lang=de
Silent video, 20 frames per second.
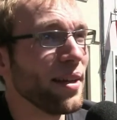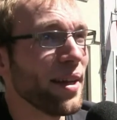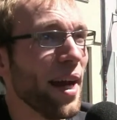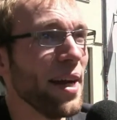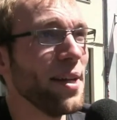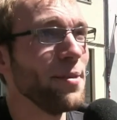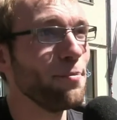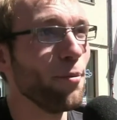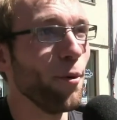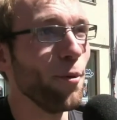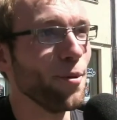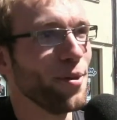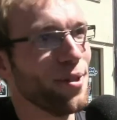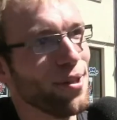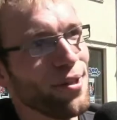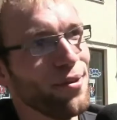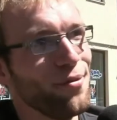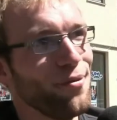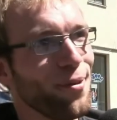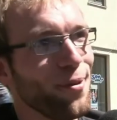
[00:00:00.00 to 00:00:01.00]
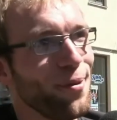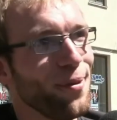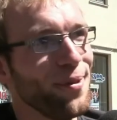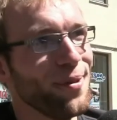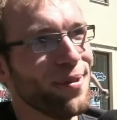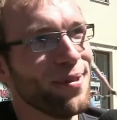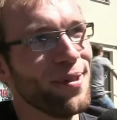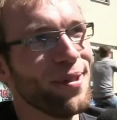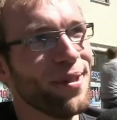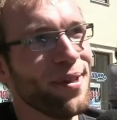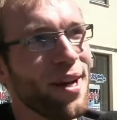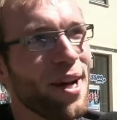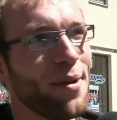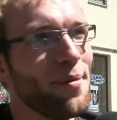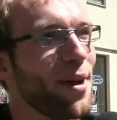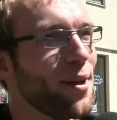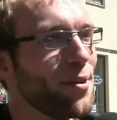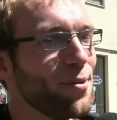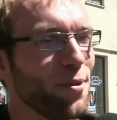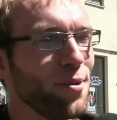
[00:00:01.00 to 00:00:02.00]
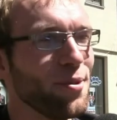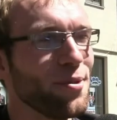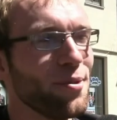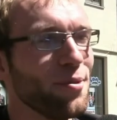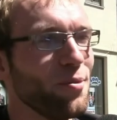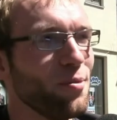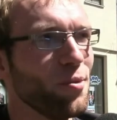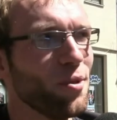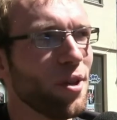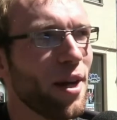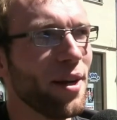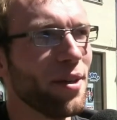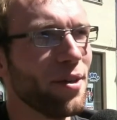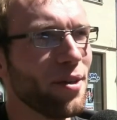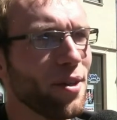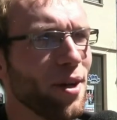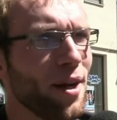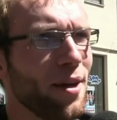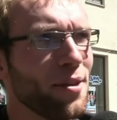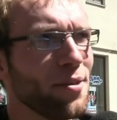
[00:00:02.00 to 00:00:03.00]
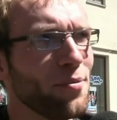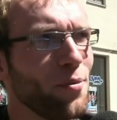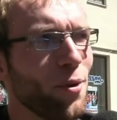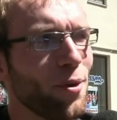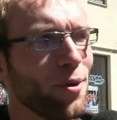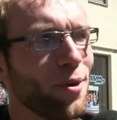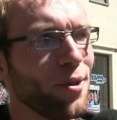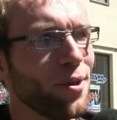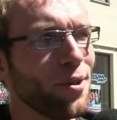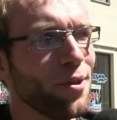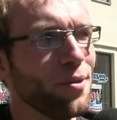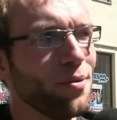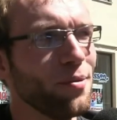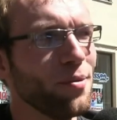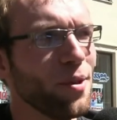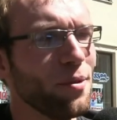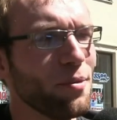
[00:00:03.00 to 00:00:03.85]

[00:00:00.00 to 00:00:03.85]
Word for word: kein Punkt für uns. Aber ansonsten ist eigentlich alles möglich.